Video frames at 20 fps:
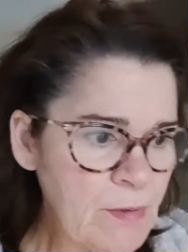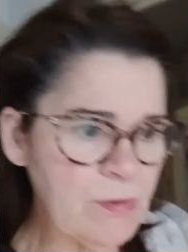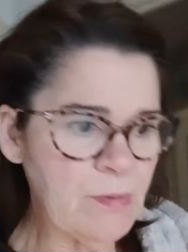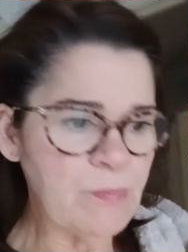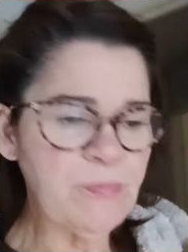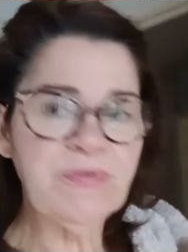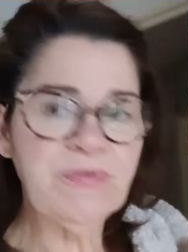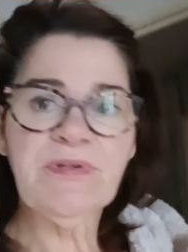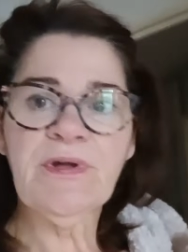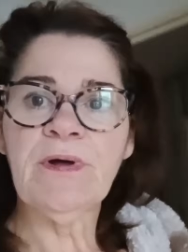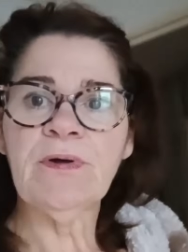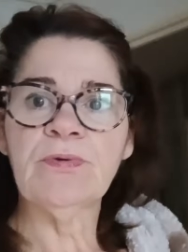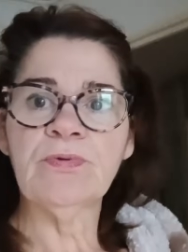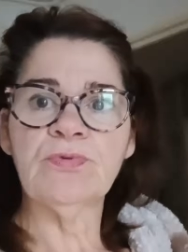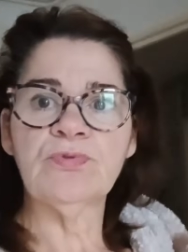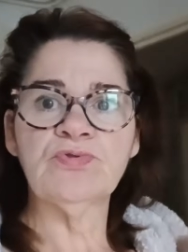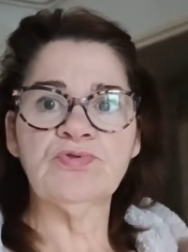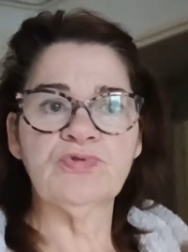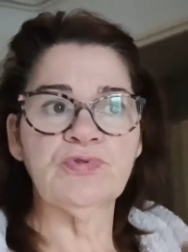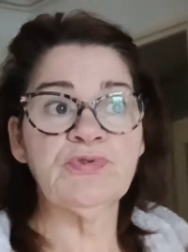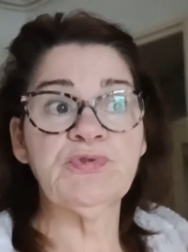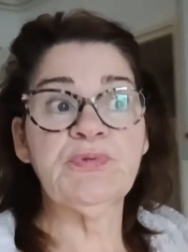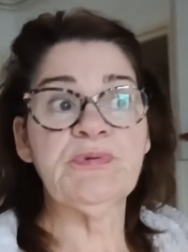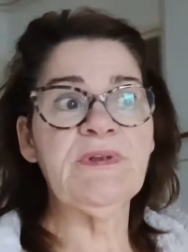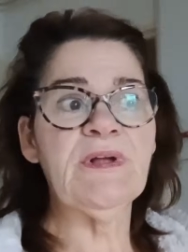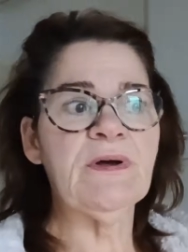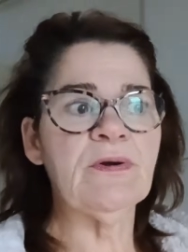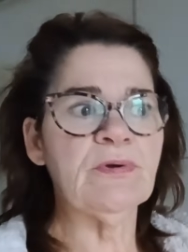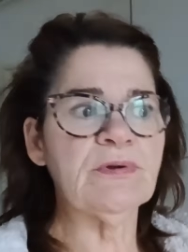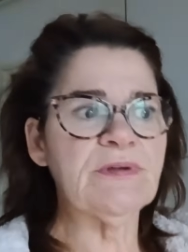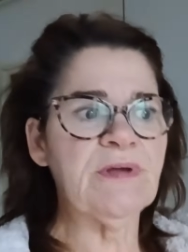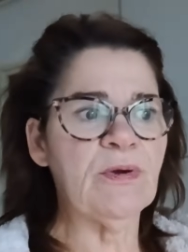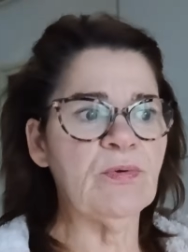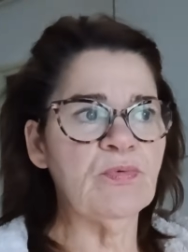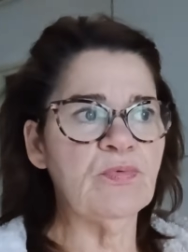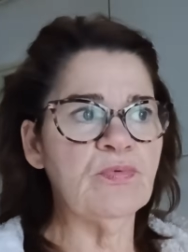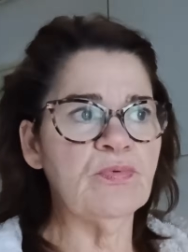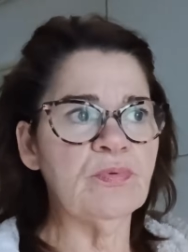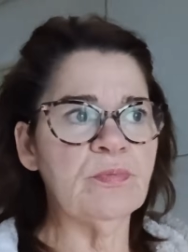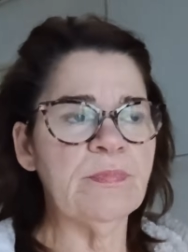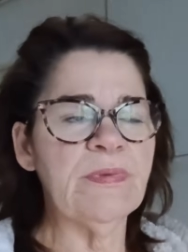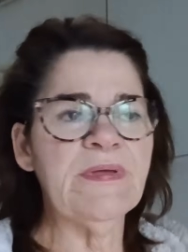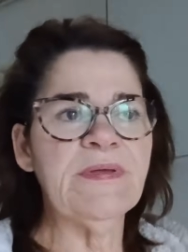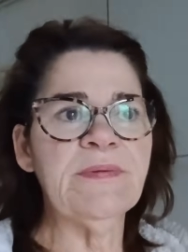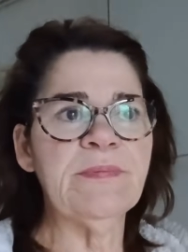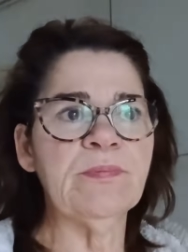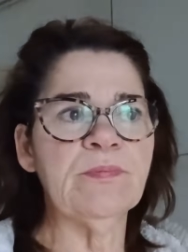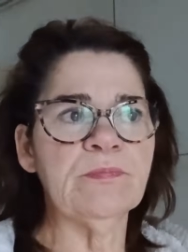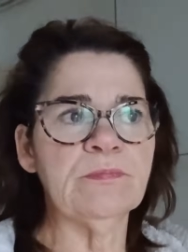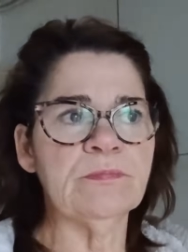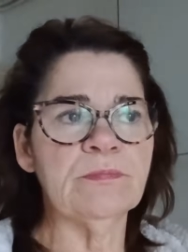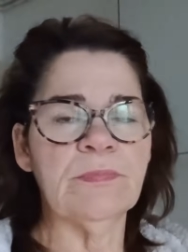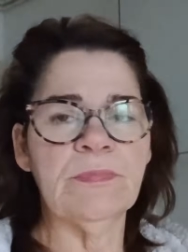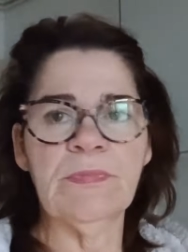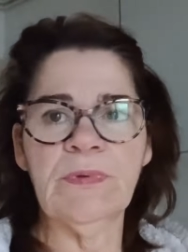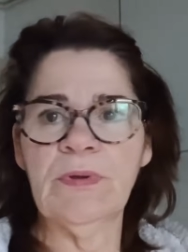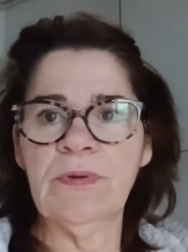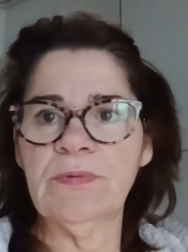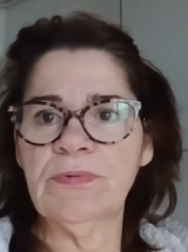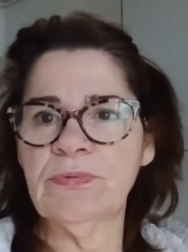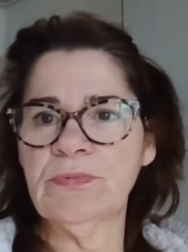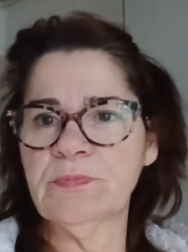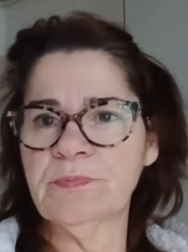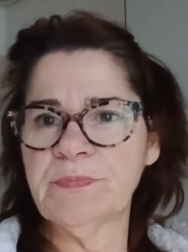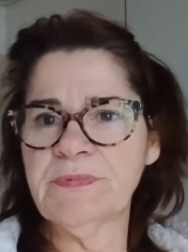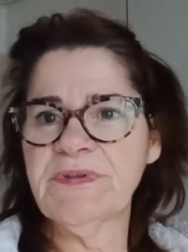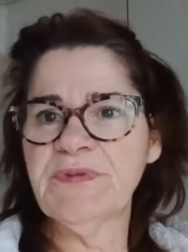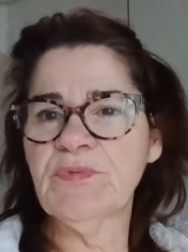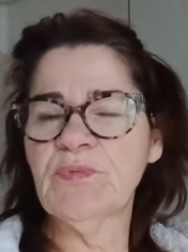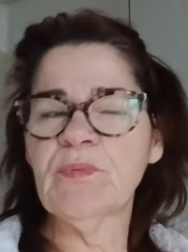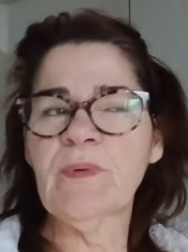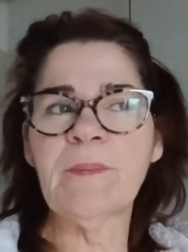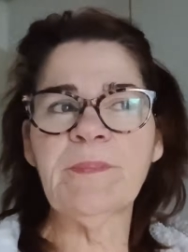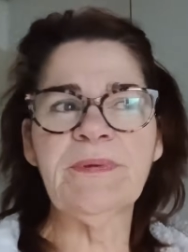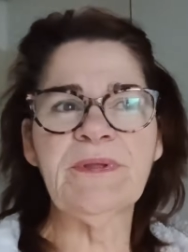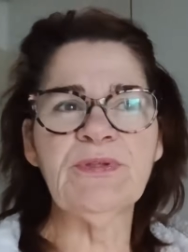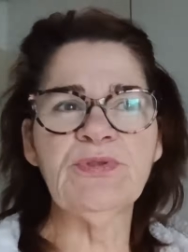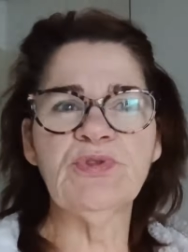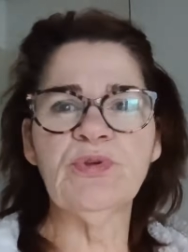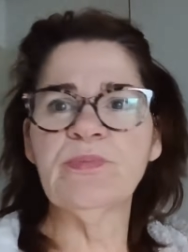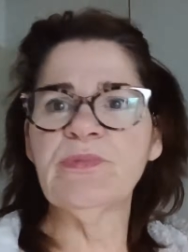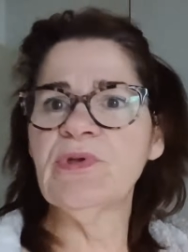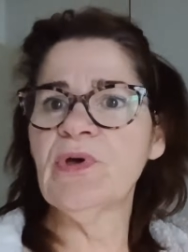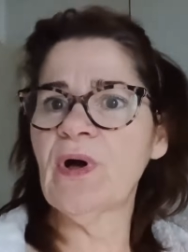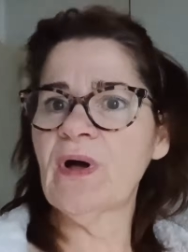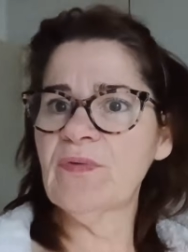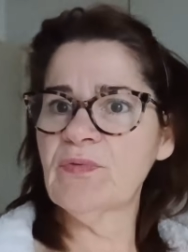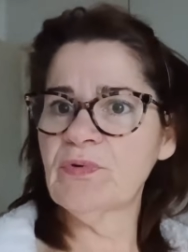Comme ça, euh, je suis là en cas où, mais ils vont m'appeler une demi-heure